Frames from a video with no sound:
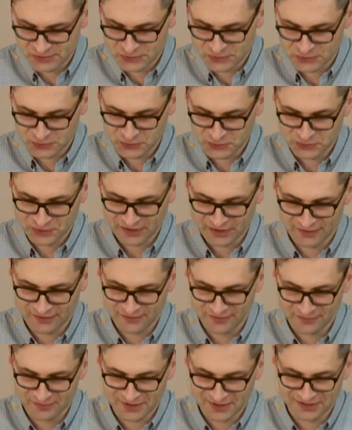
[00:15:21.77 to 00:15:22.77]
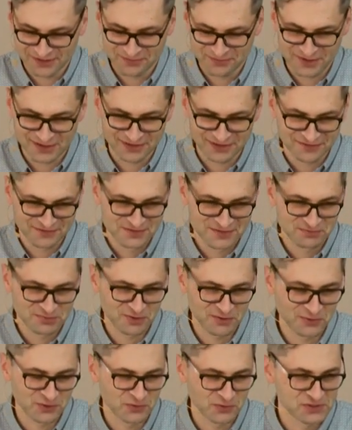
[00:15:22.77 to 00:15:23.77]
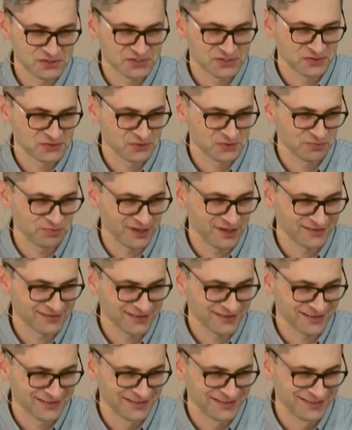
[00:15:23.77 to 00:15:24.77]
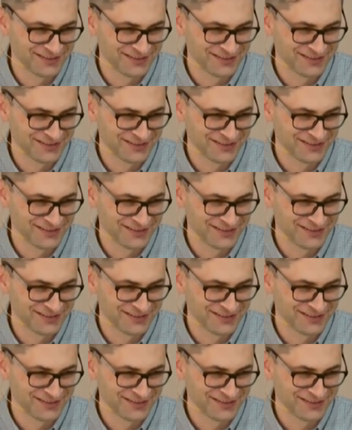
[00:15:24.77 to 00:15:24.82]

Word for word: Już tutaj brat Marek wspomniał o dziesięciu pannach,